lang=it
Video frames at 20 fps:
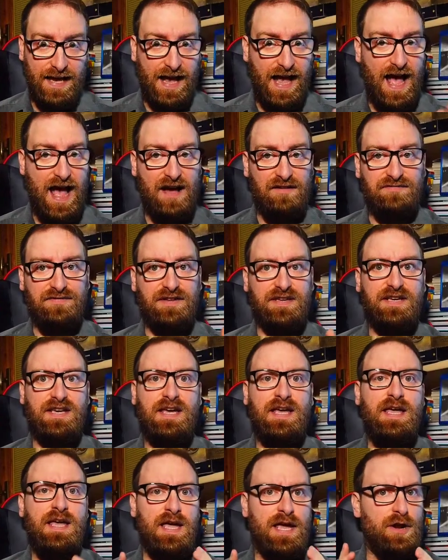
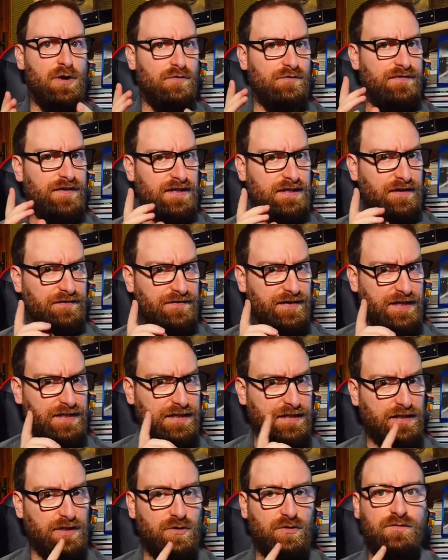grafiche e non fate finta
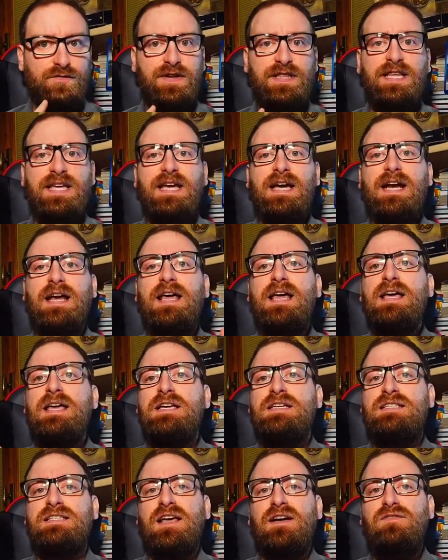di non vederle,
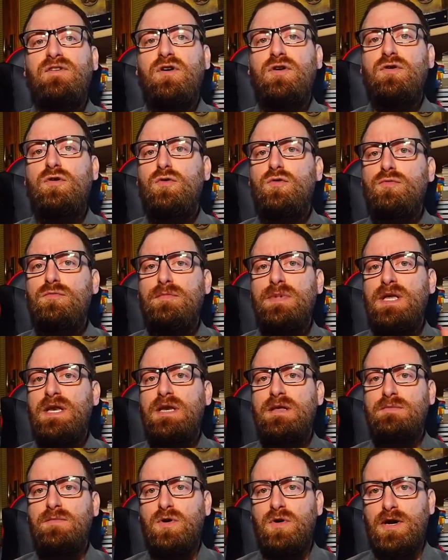stravolgo un
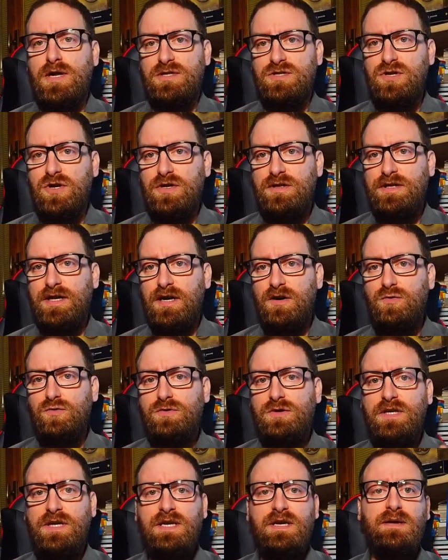minimo la solita
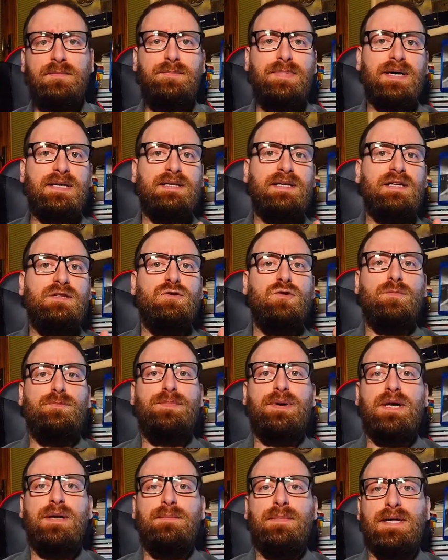routine partendo
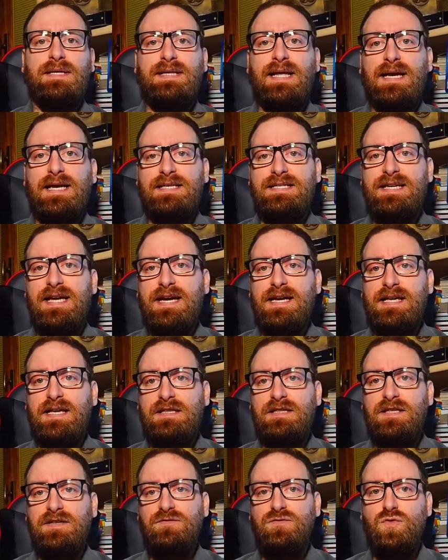prima dalle
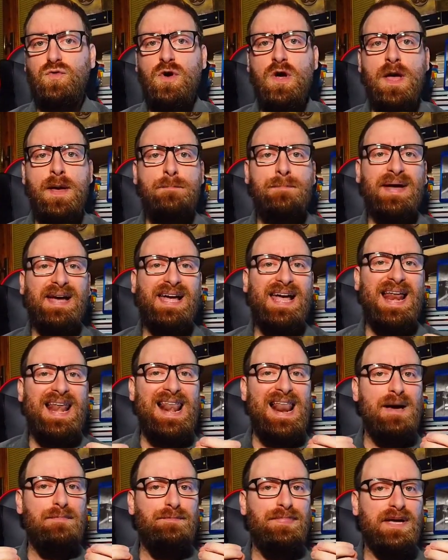serie TV perché
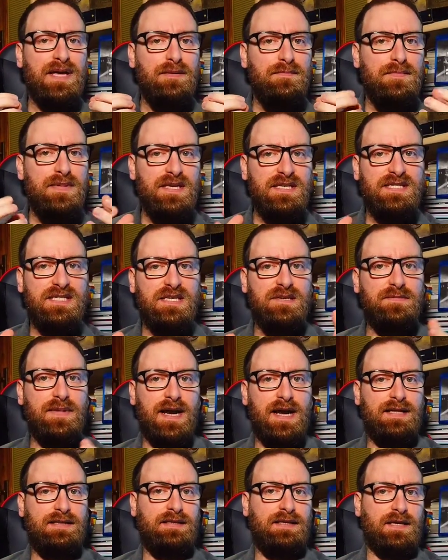la primissima
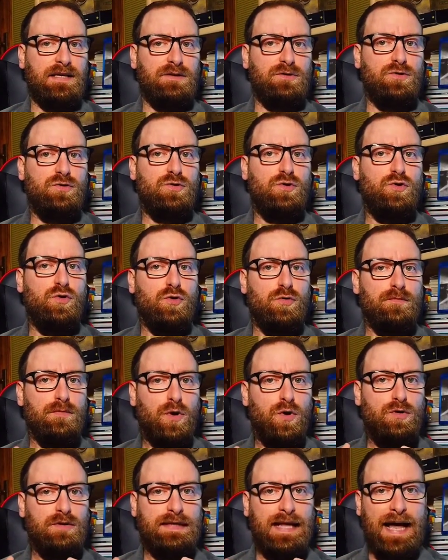l'attendo con
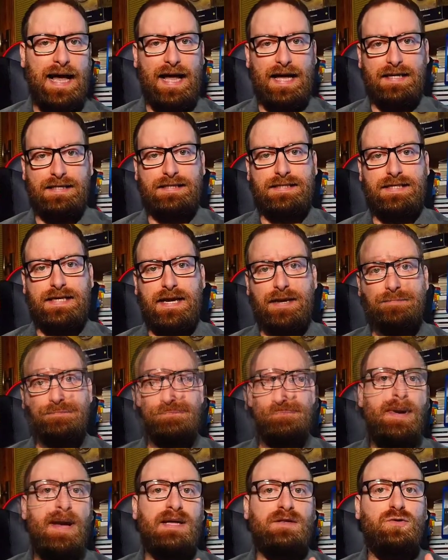molta ansia.
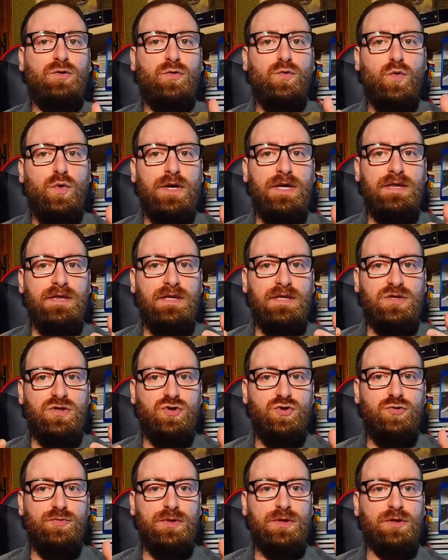Parto quindi
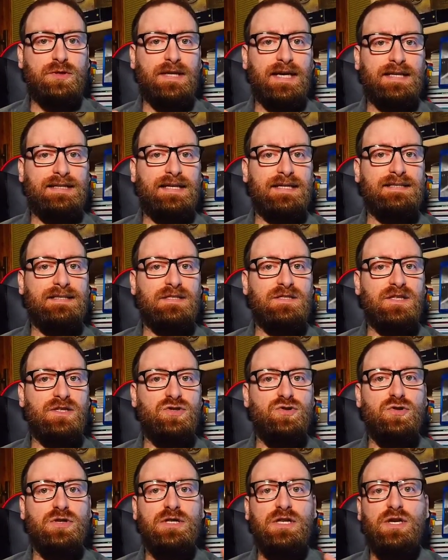subito dalla terza
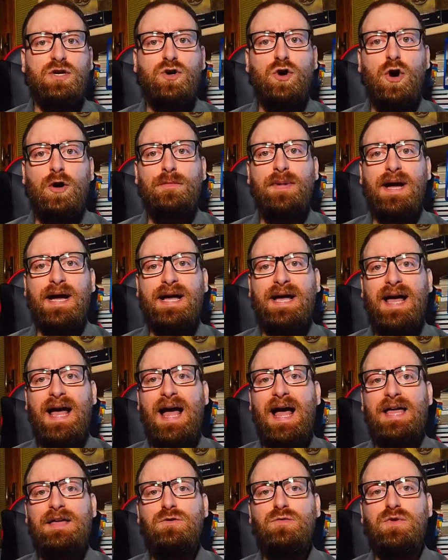stagione di Cobra
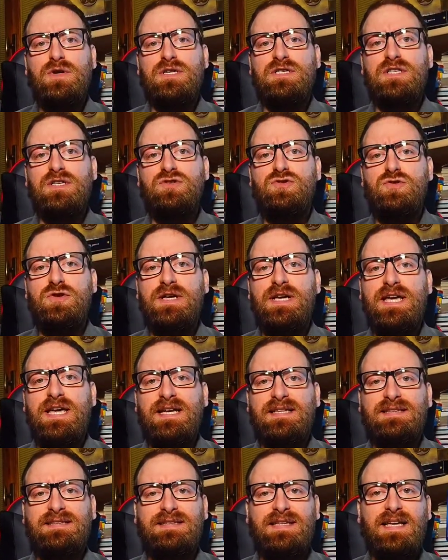Kai, una stagione che
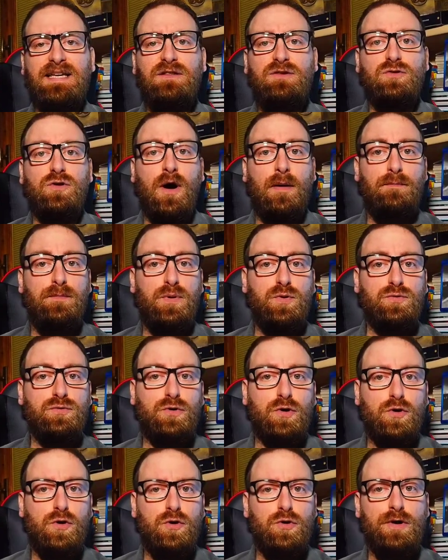attendo
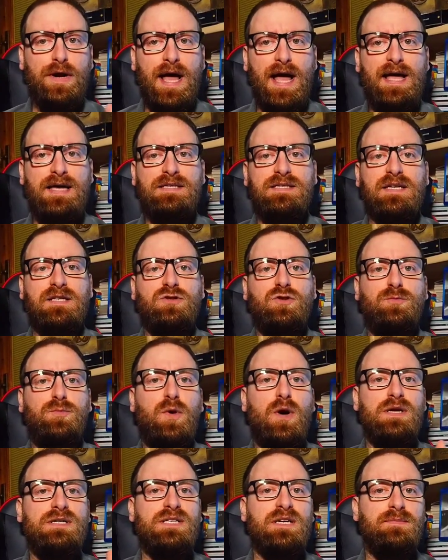appunto con ansia
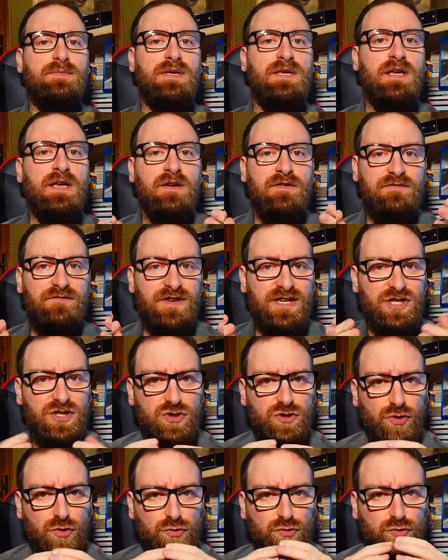dopo essermi
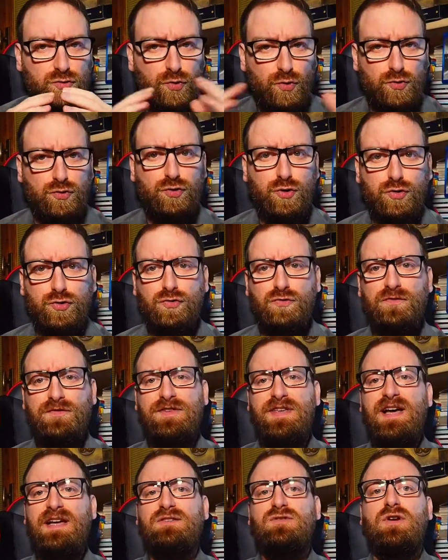visto tutto d'un
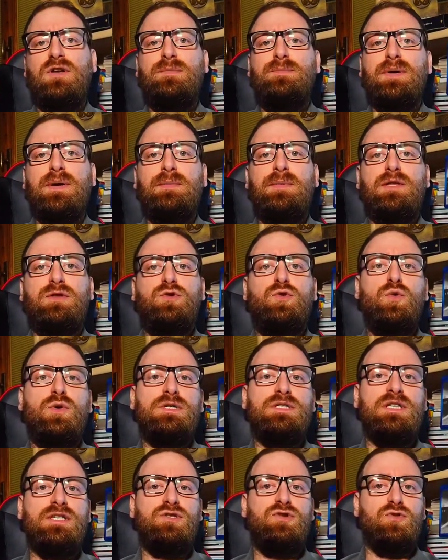fiato le prime due
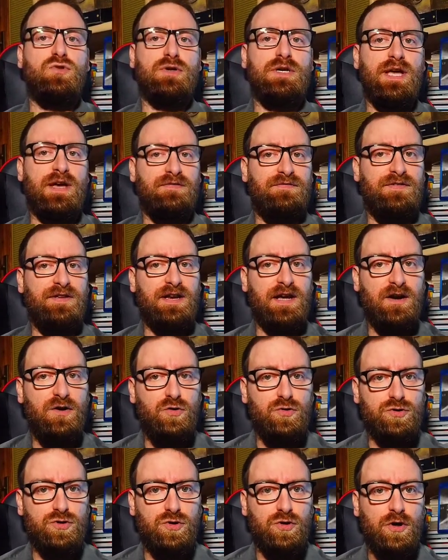stagioni a fine
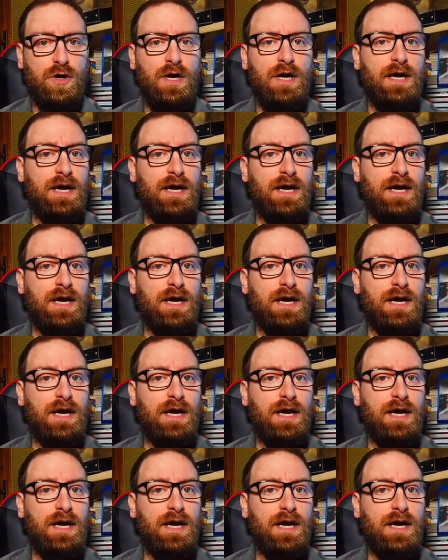agosto.